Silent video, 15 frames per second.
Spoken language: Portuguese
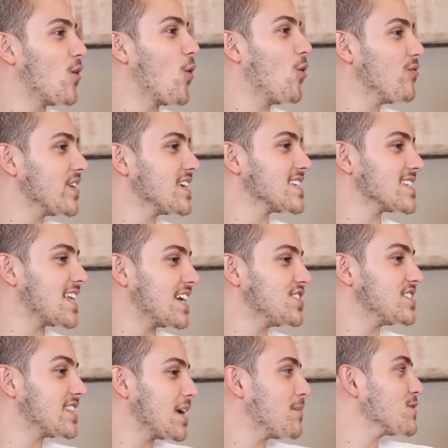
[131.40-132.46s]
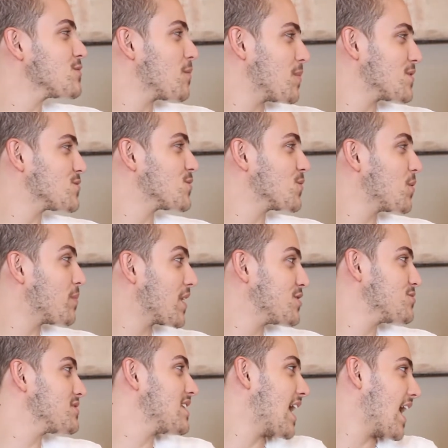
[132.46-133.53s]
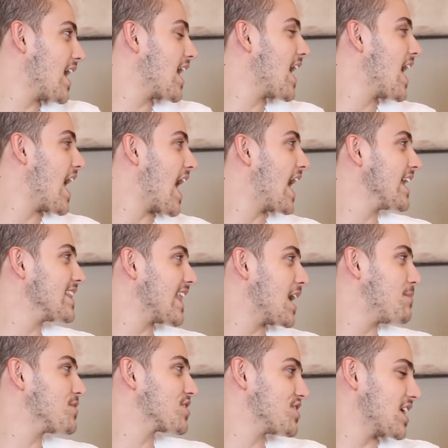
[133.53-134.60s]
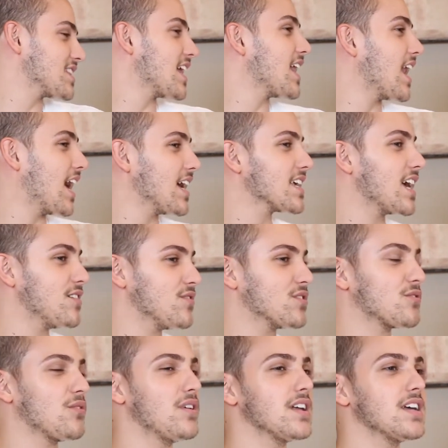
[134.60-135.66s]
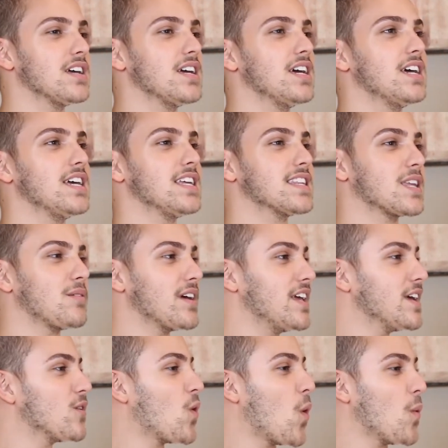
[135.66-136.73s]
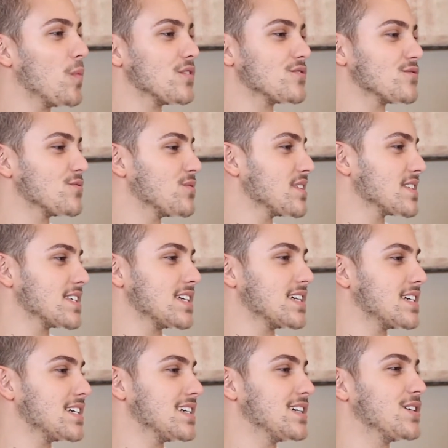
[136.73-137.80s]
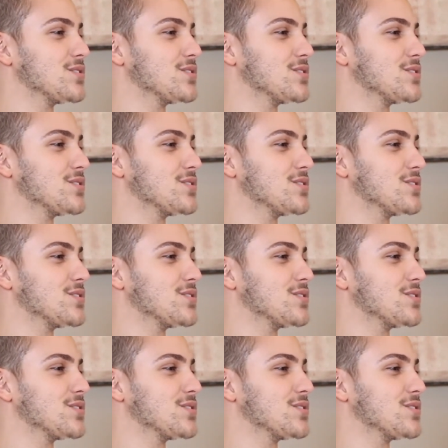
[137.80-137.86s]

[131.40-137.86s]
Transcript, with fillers: houve a necessidade de ter mais uma pessoa para ajudar a intérprete que já está lá, que é a Vitória. Então aí começou essa,